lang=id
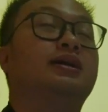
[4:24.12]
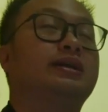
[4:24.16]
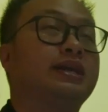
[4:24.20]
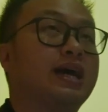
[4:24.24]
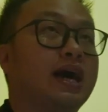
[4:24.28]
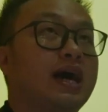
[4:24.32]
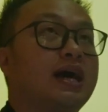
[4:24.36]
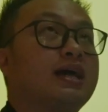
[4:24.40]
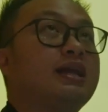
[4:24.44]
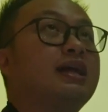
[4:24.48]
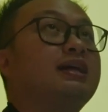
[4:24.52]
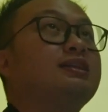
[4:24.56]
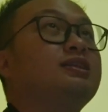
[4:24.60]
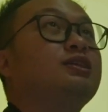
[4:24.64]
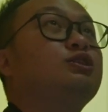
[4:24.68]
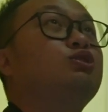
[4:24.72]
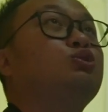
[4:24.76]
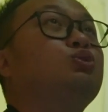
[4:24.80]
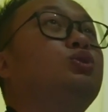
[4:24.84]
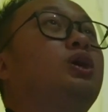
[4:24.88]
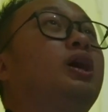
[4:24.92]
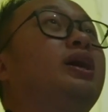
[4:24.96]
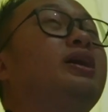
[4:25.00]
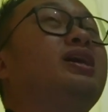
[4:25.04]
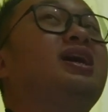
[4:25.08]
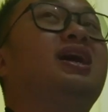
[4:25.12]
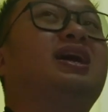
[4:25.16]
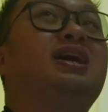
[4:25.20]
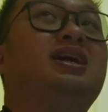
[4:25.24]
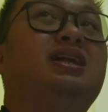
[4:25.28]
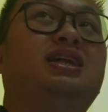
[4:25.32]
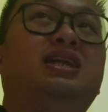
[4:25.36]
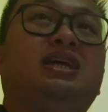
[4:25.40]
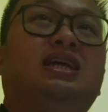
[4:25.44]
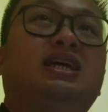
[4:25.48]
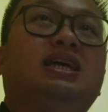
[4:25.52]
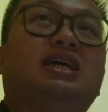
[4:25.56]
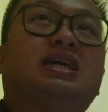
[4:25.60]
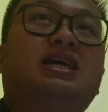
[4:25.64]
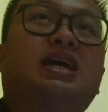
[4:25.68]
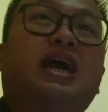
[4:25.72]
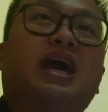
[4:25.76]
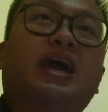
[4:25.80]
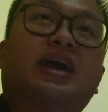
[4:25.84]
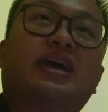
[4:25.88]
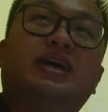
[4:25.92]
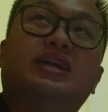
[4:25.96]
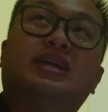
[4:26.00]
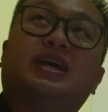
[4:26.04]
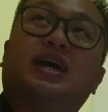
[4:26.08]
Nah nanti juga yang ini
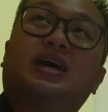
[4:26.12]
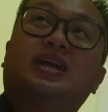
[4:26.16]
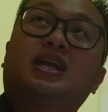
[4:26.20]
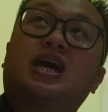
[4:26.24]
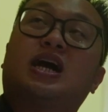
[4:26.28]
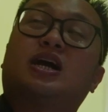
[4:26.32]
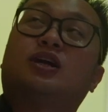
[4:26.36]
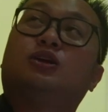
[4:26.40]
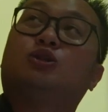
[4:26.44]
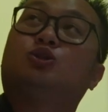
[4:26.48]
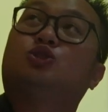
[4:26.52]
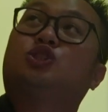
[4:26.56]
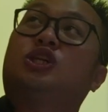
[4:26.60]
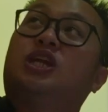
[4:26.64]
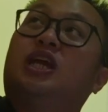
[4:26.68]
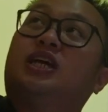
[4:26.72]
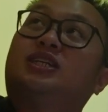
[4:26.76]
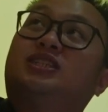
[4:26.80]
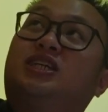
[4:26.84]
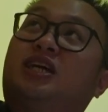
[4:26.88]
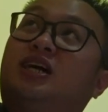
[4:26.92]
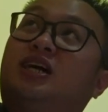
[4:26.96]
kayak gini nggak gitu jelas